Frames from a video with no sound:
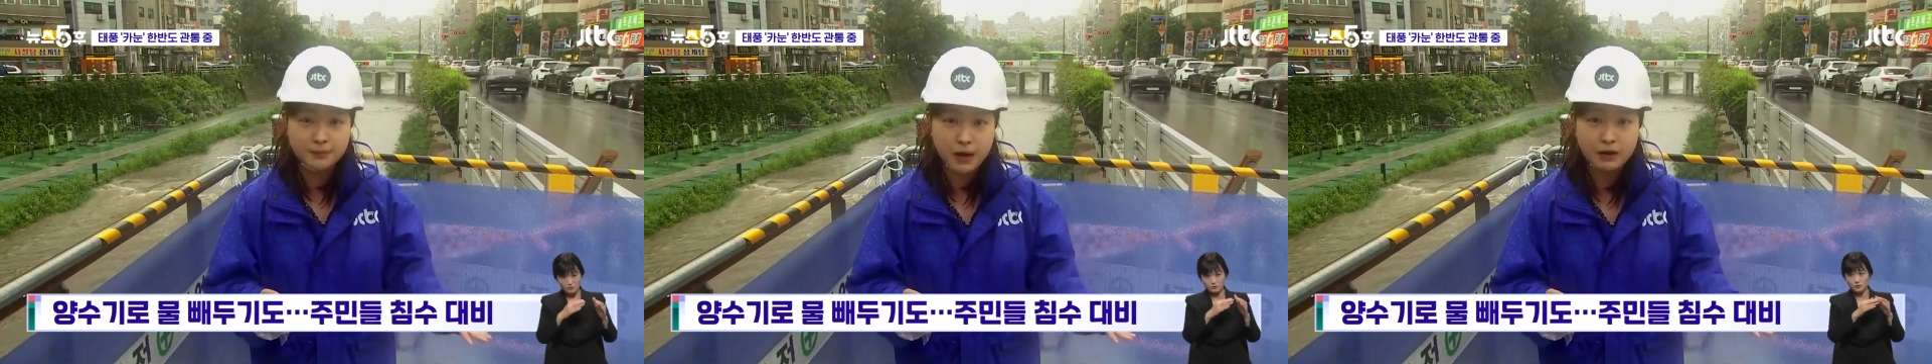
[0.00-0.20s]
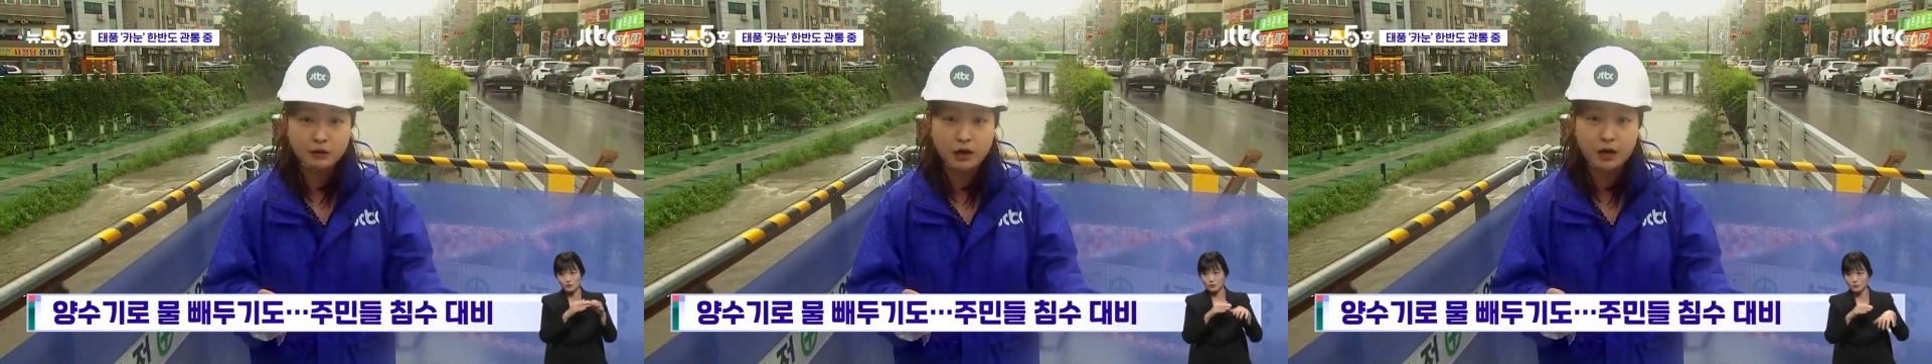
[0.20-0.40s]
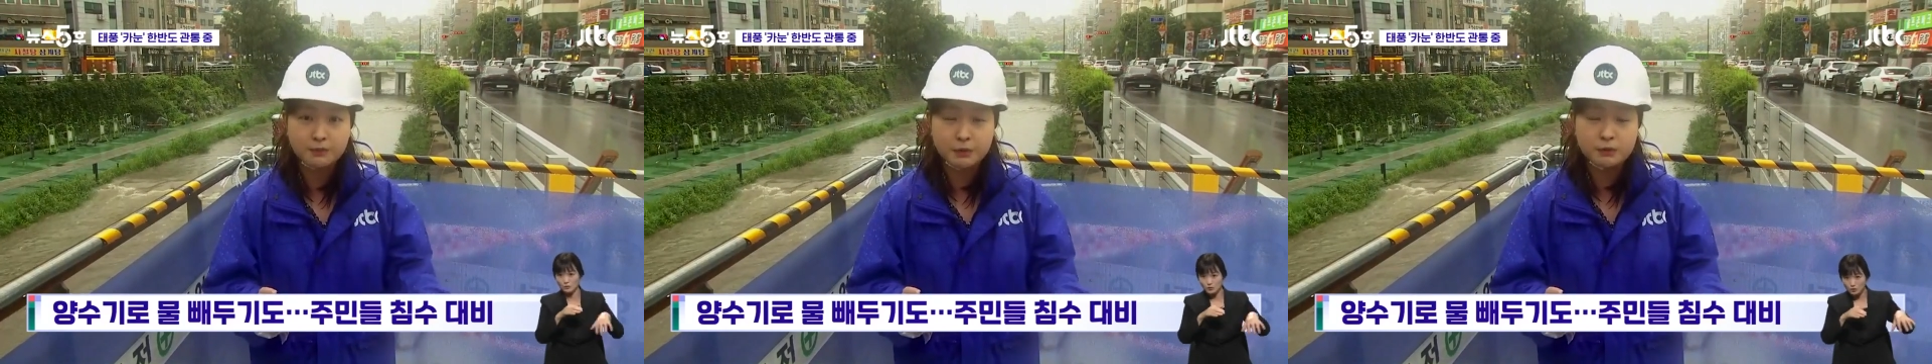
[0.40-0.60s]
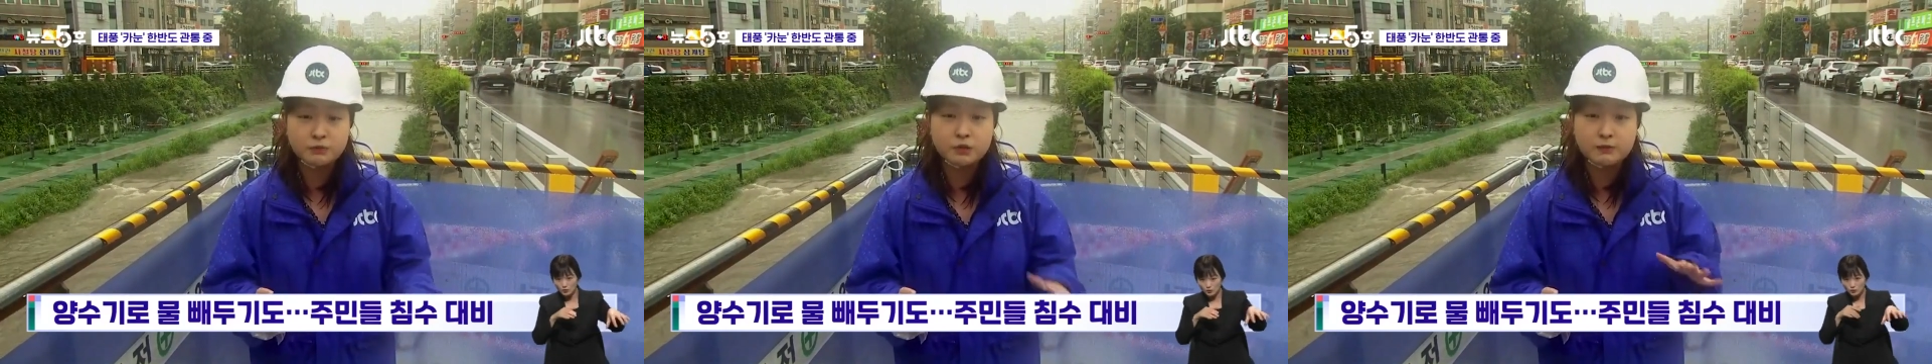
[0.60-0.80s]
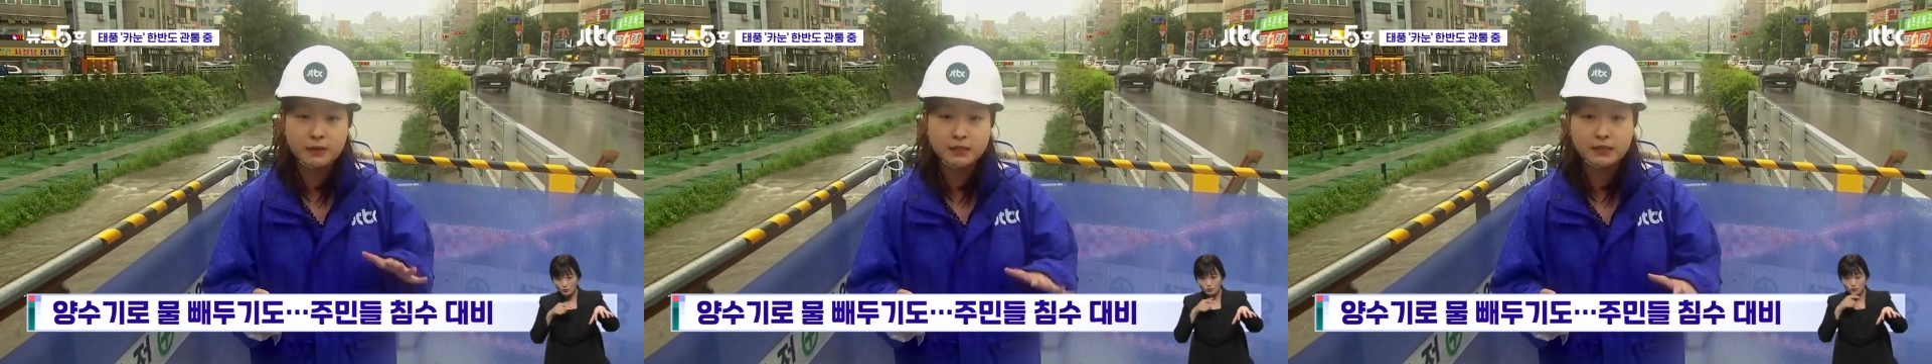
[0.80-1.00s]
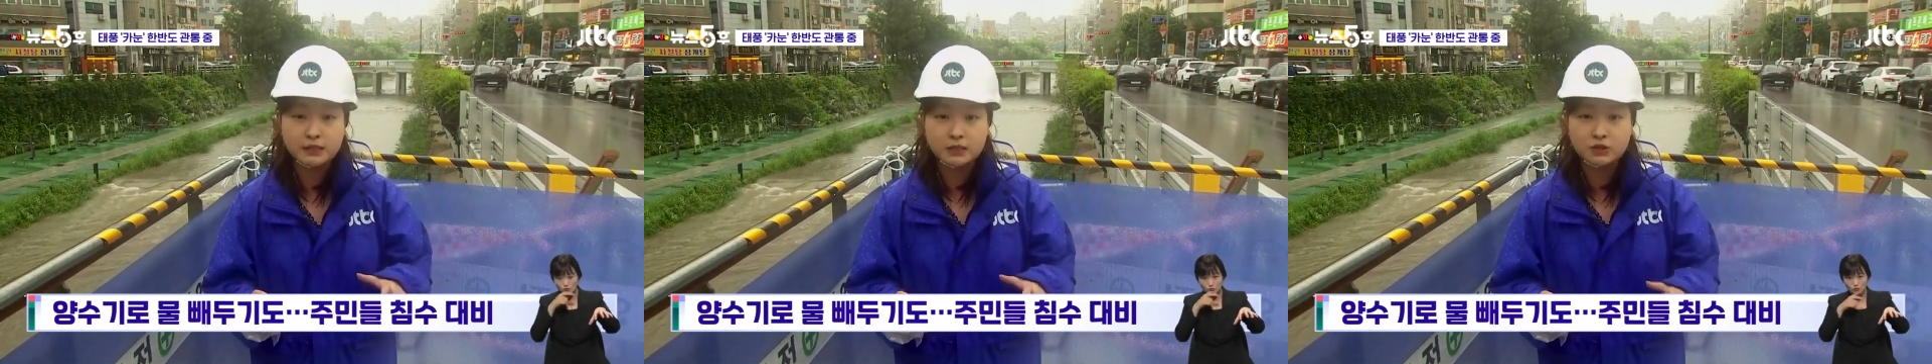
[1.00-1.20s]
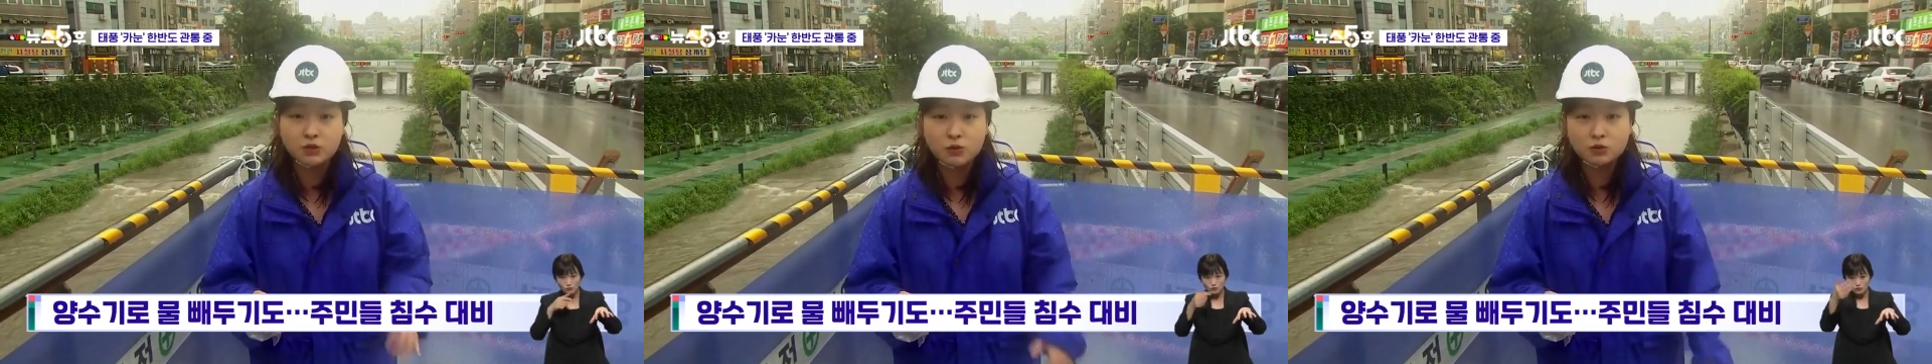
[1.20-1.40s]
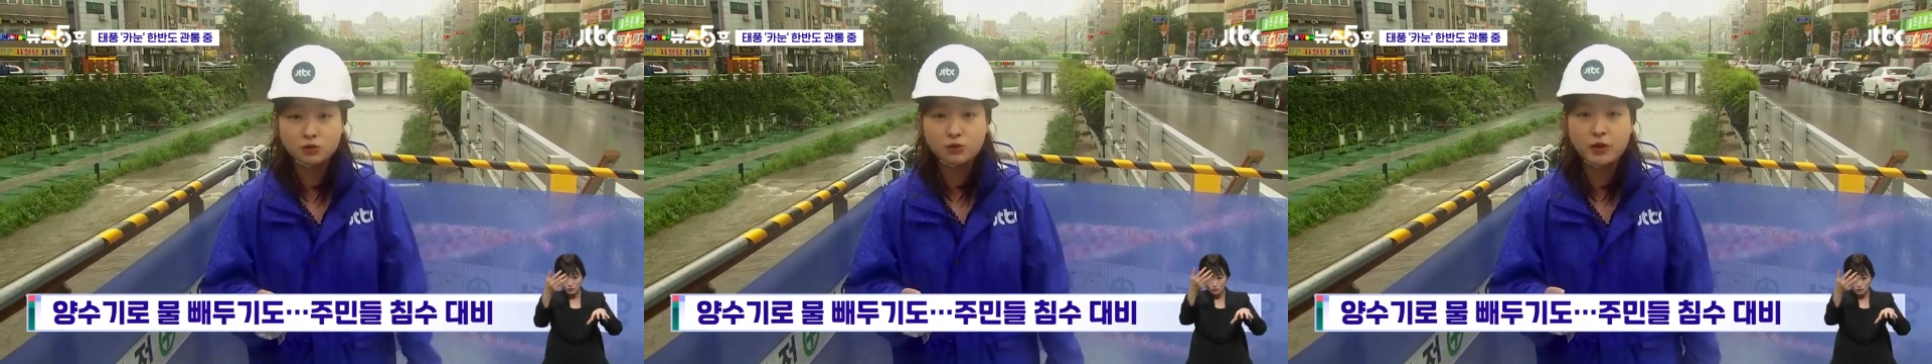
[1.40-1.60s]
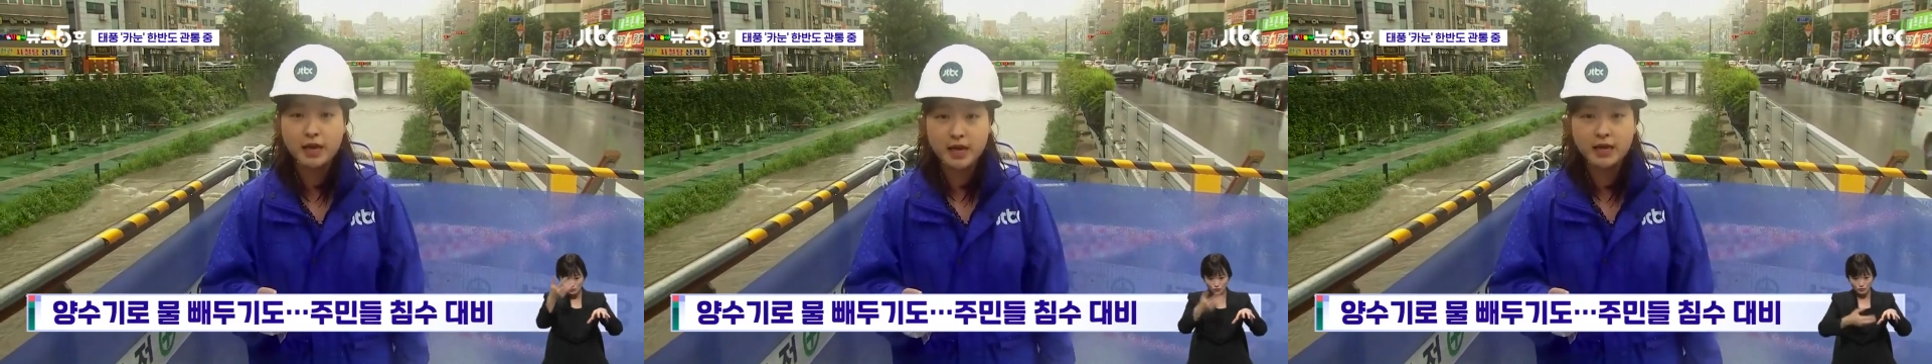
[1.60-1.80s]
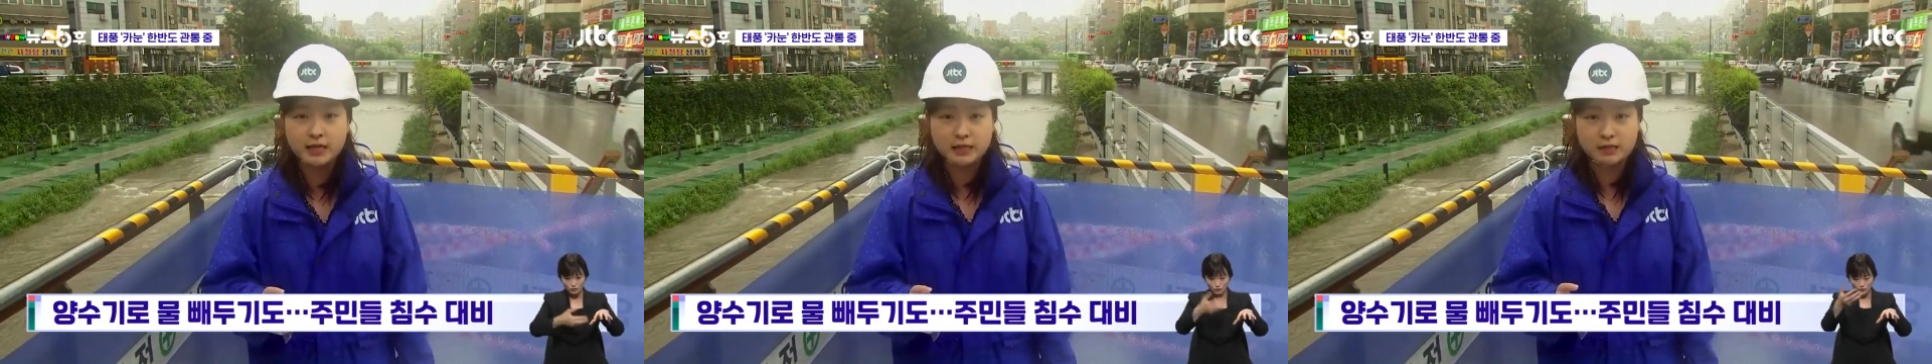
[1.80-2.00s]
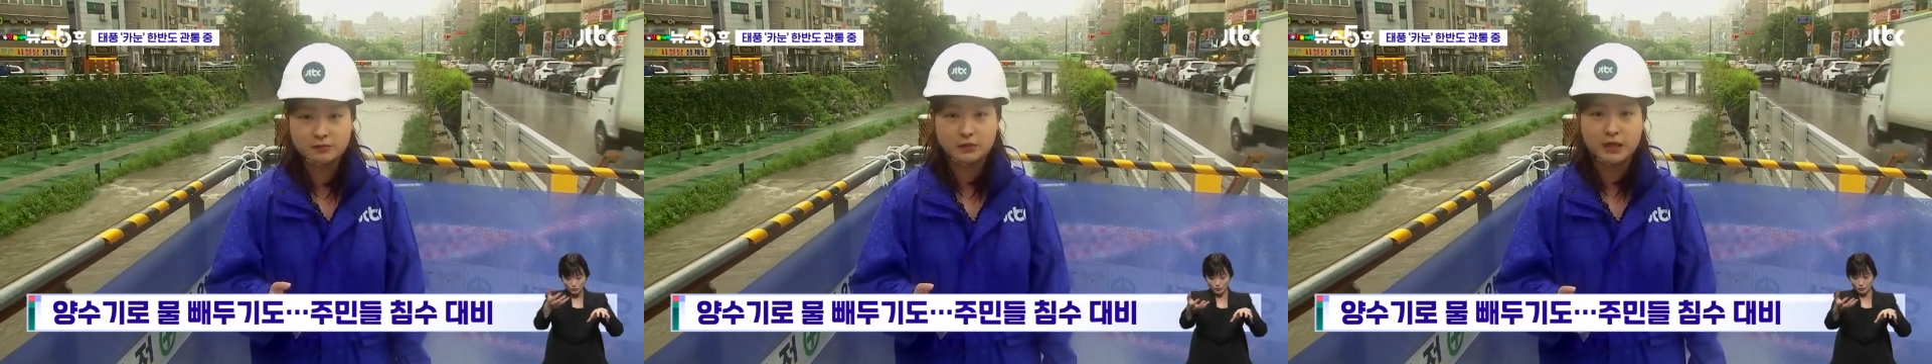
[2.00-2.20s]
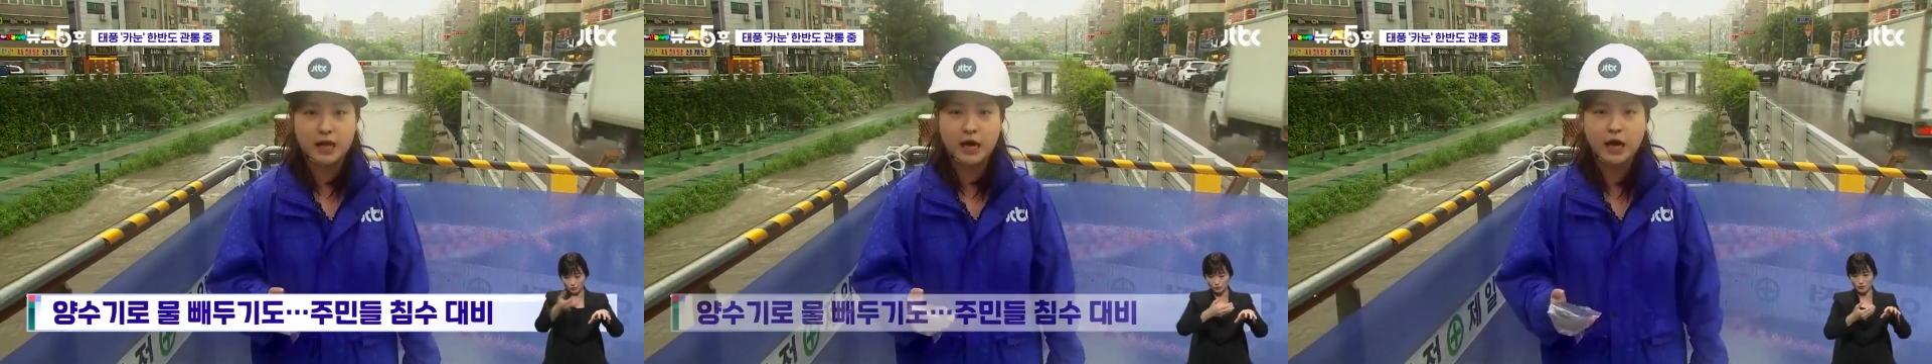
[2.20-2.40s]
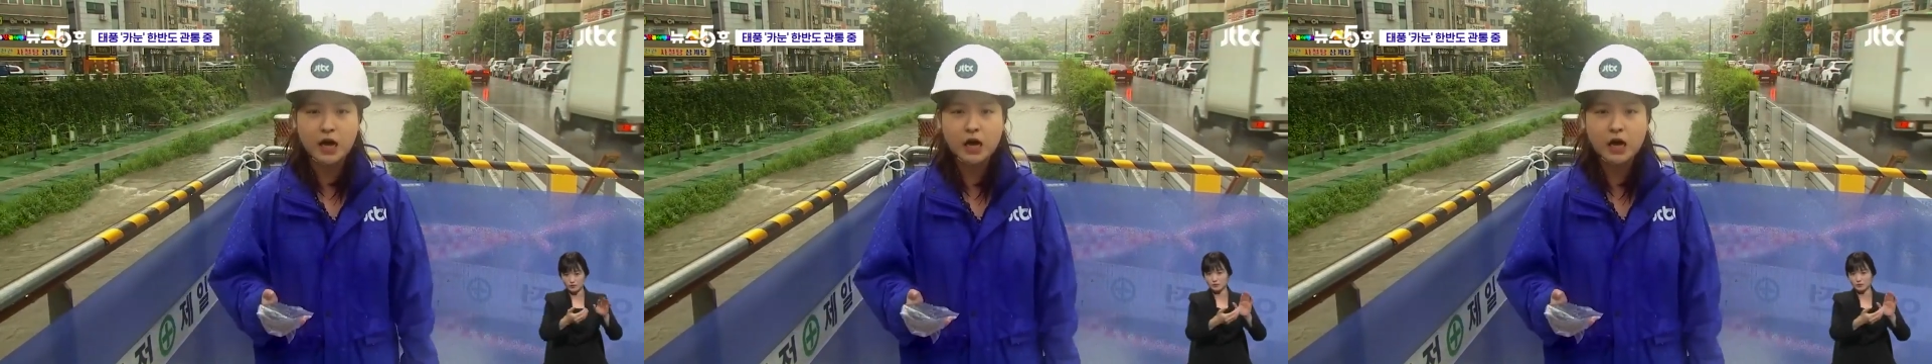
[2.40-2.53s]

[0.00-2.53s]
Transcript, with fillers: 판과 빗물 바지들을 청소해야겠습니다.